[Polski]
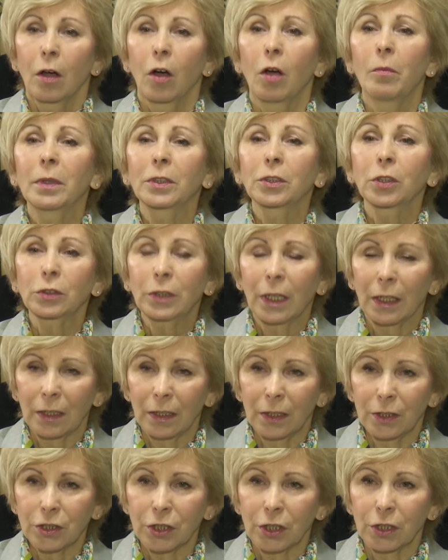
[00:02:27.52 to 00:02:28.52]
o metodach
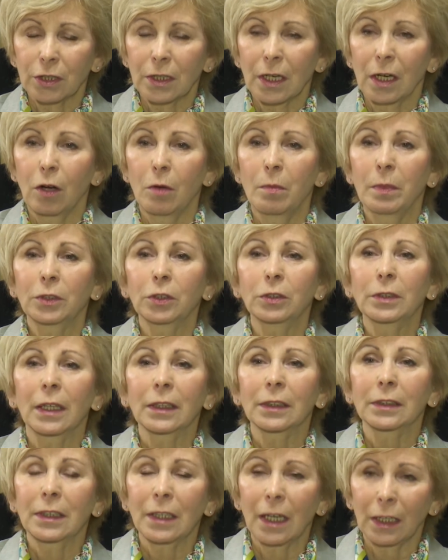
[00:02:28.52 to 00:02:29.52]
leczenia, o
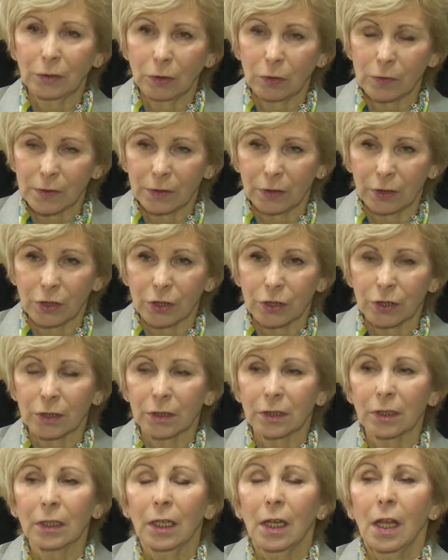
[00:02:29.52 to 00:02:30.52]
metodach
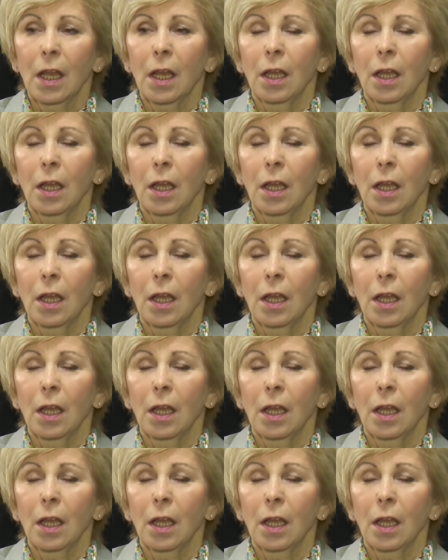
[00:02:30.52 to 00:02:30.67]
diagnostycznych.